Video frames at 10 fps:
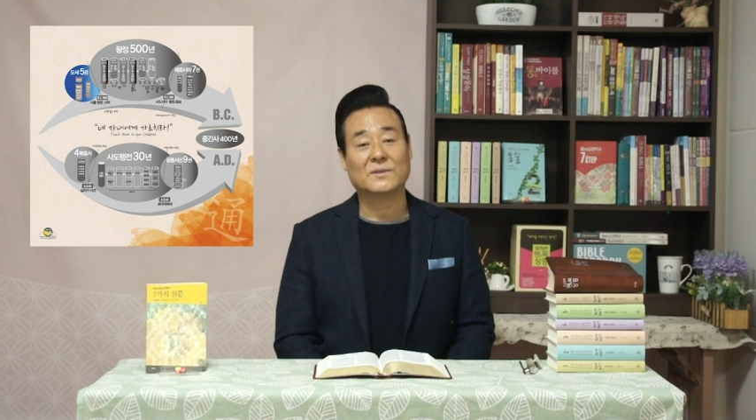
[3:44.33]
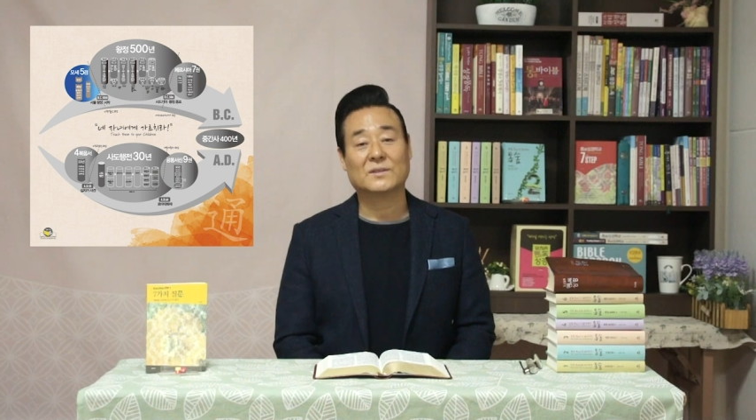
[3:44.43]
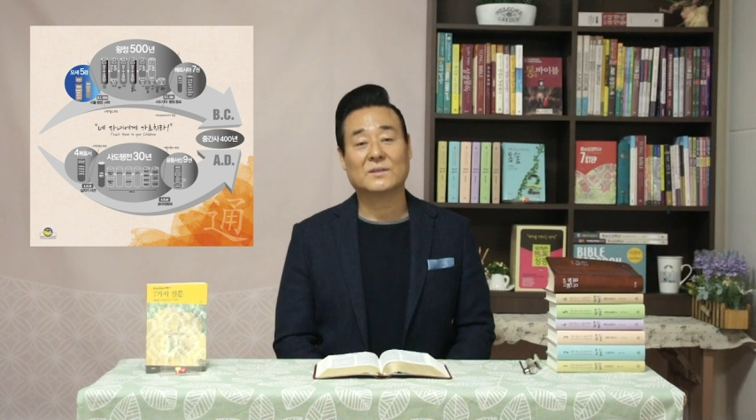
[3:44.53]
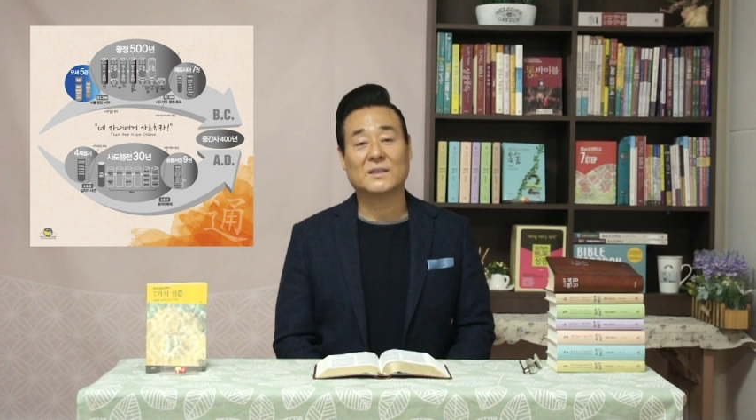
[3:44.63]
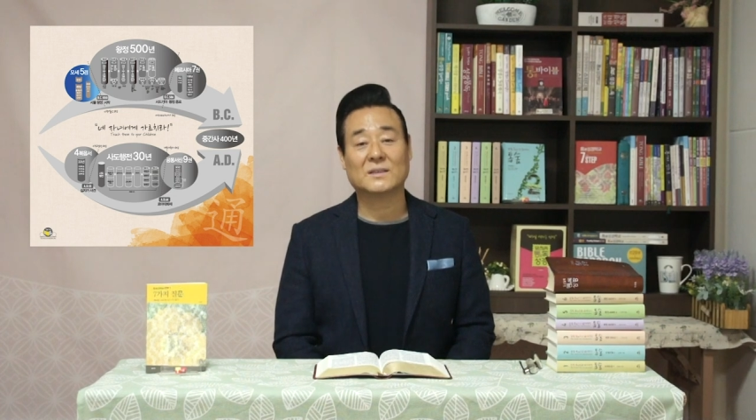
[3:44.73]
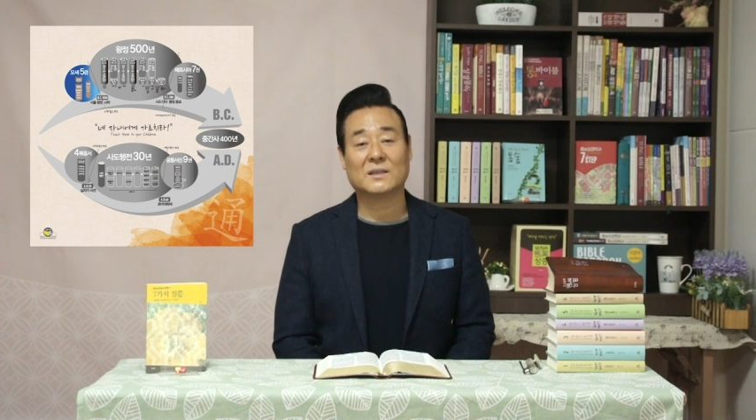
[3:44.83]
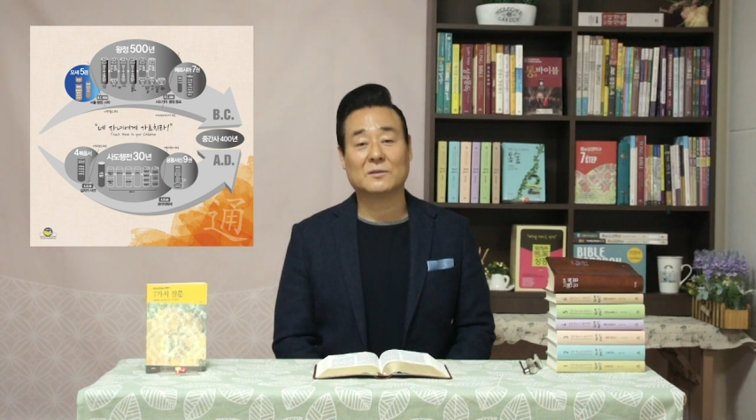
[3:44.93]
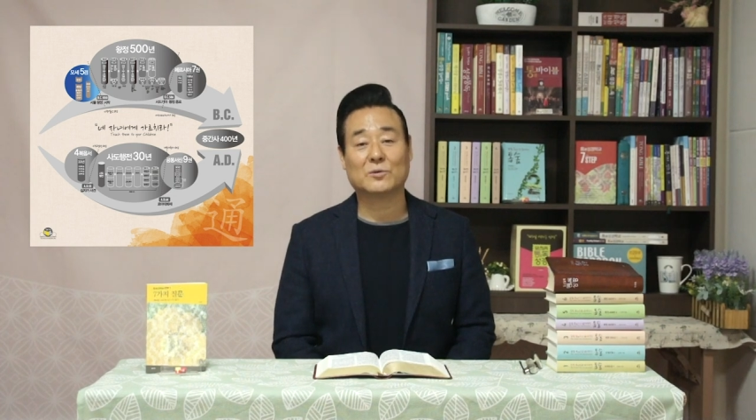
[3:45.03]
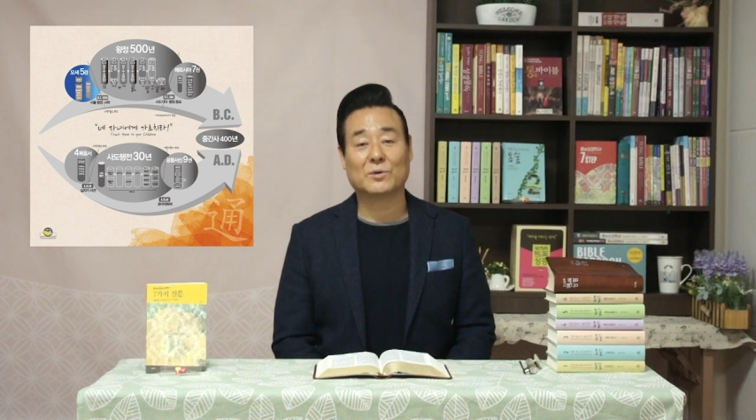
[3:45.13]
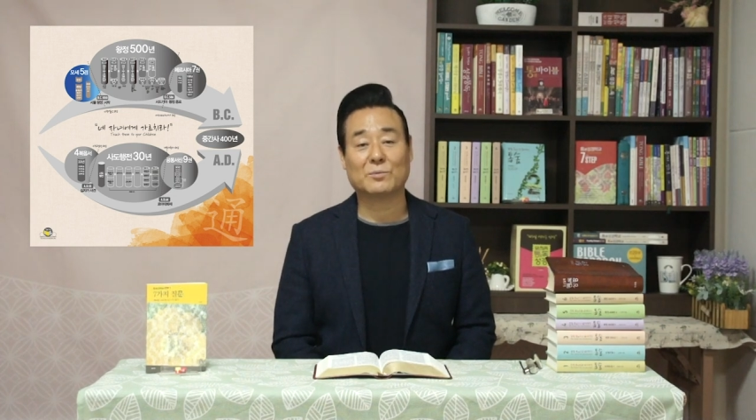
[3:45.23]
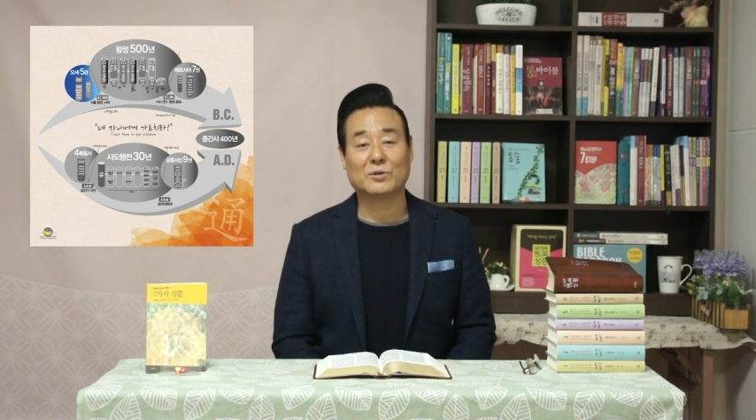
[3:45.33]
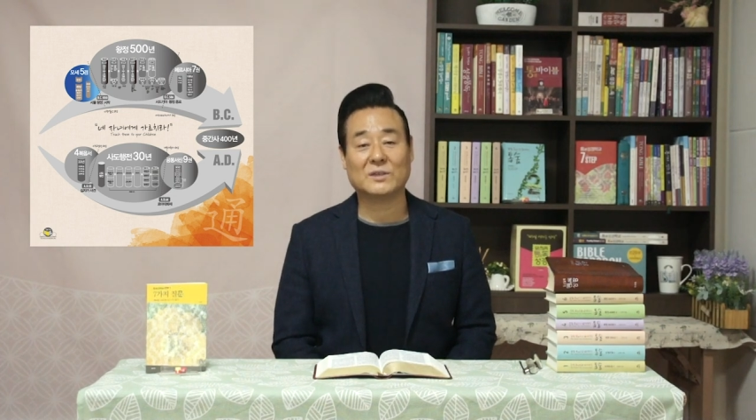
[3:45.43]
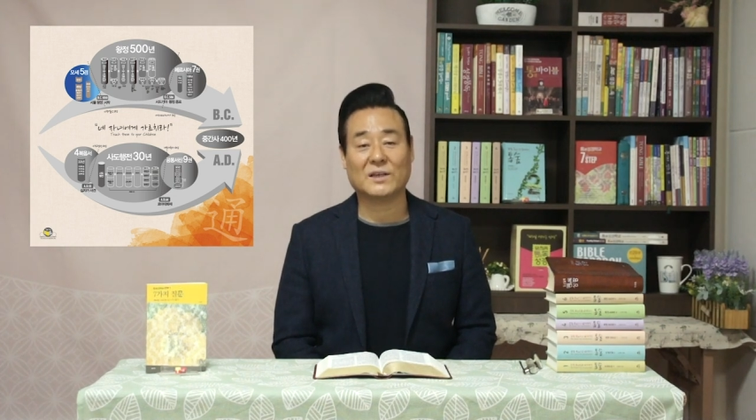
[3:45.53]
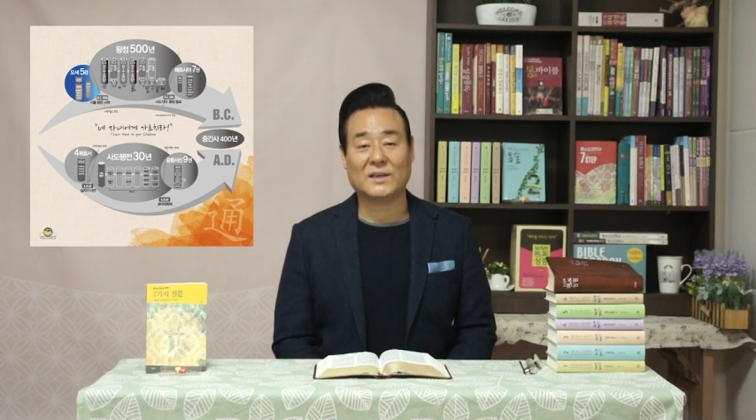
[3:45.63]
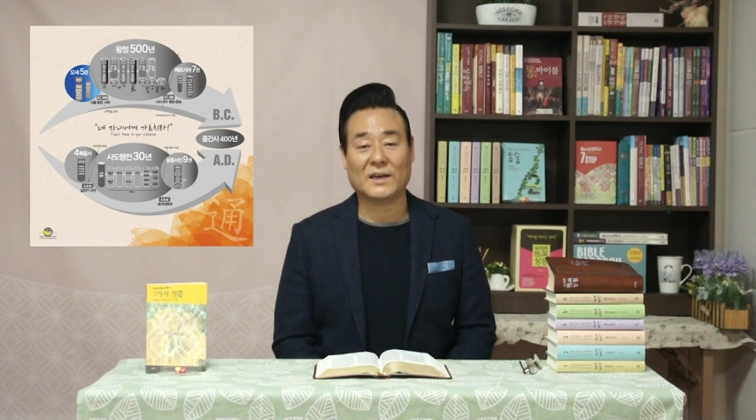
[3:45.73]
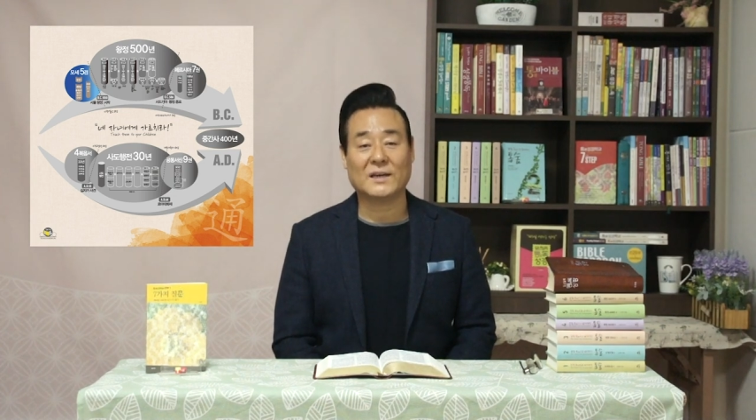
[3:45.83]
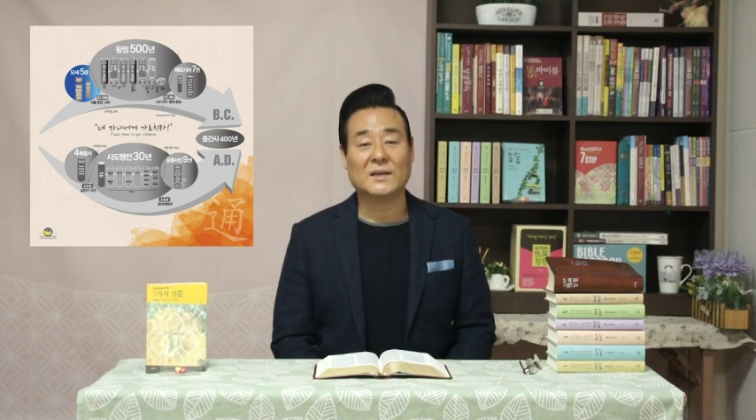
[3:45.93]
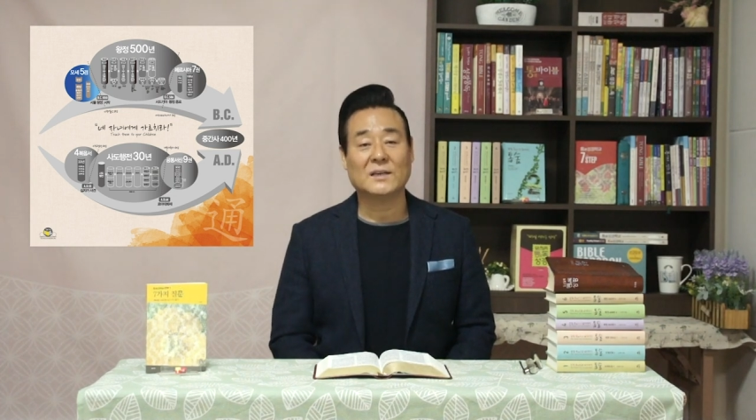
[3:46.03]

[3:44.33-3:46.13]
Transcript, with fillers: 전쟁사를 통해 볼 때에